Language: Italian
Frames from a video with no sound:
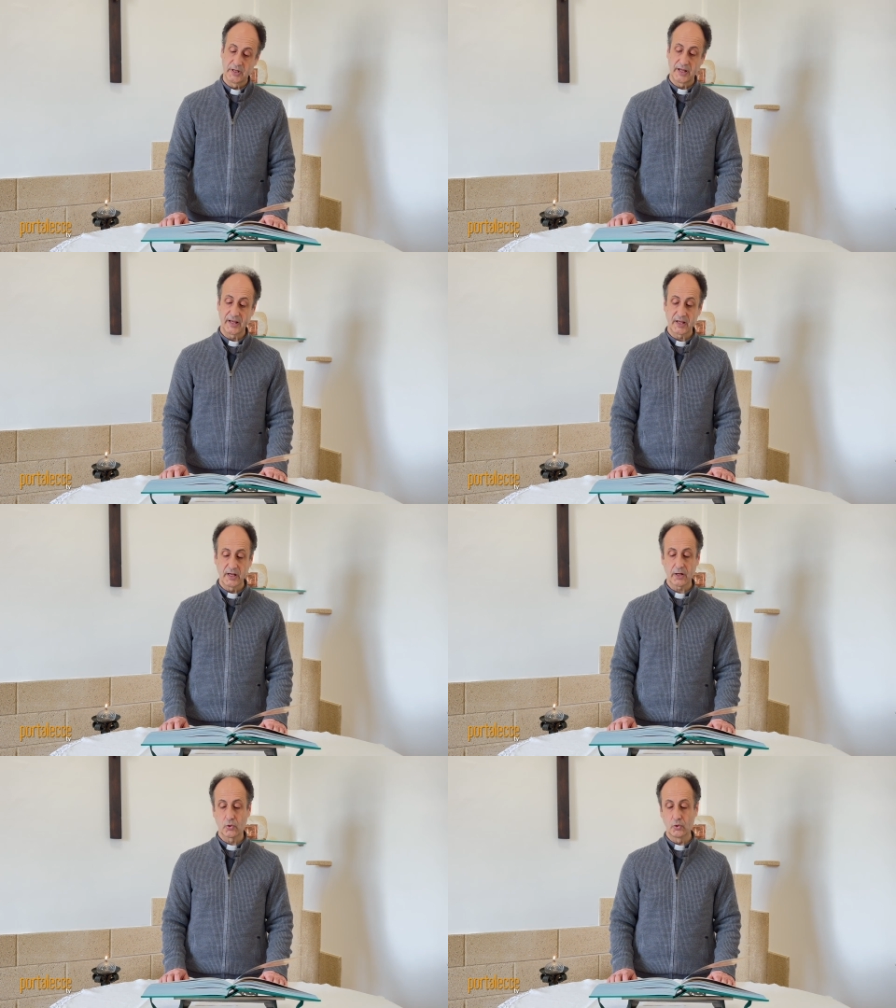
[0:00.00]
e
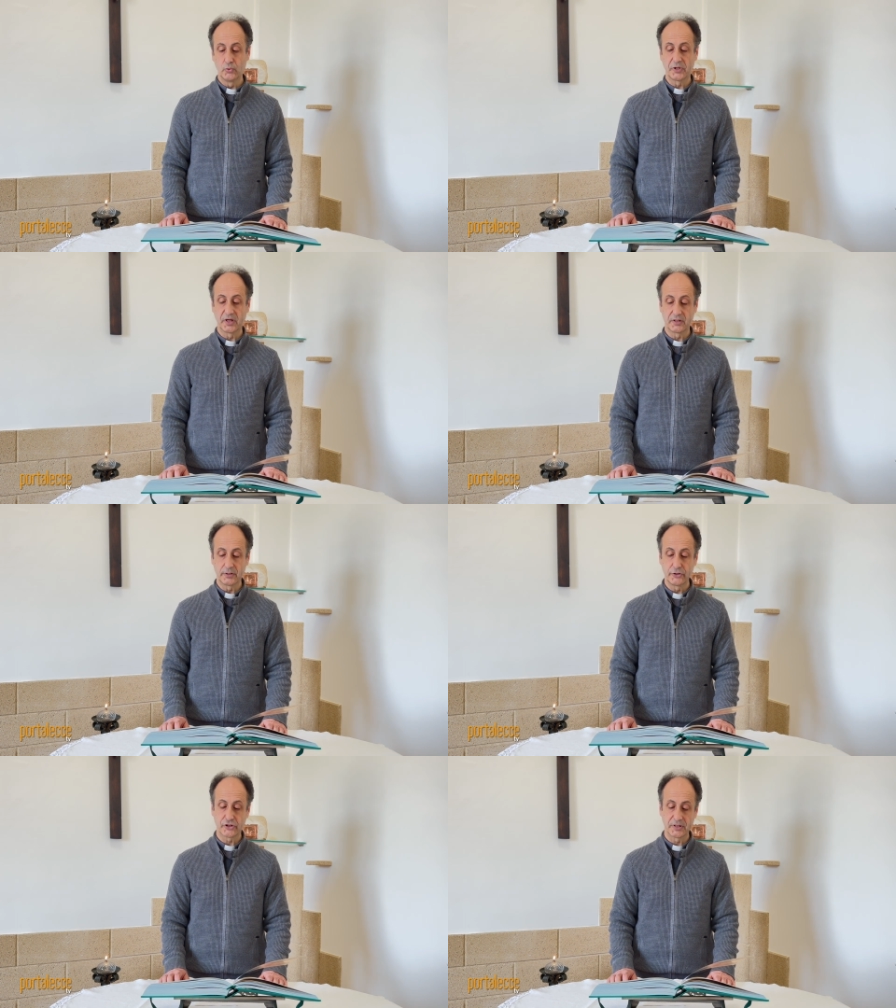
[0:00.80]
chi è colui che ti
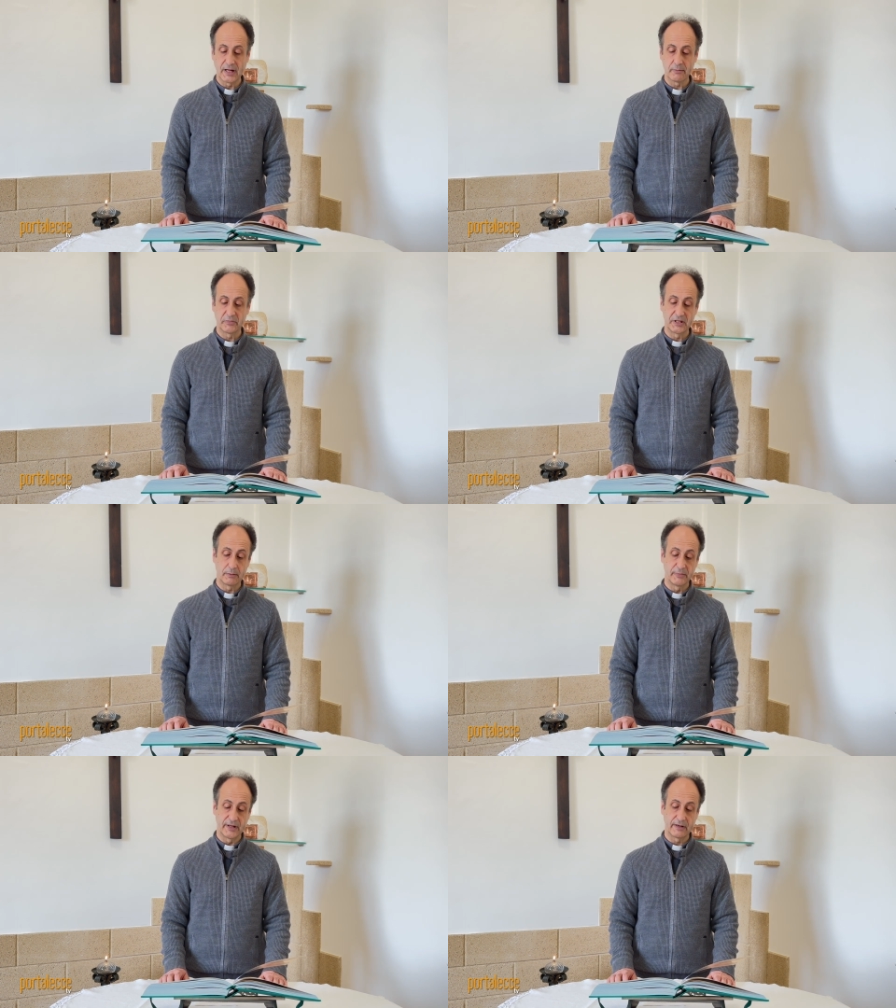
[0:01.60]
dice dammi da
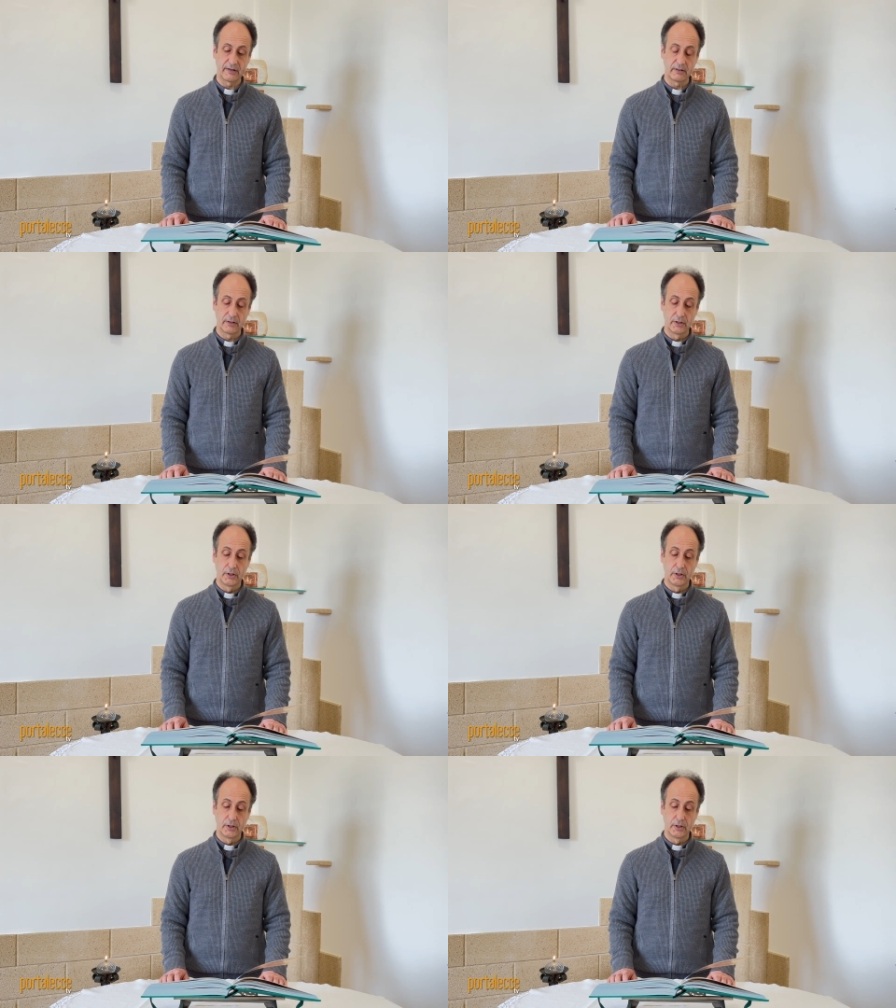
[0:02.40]
bere,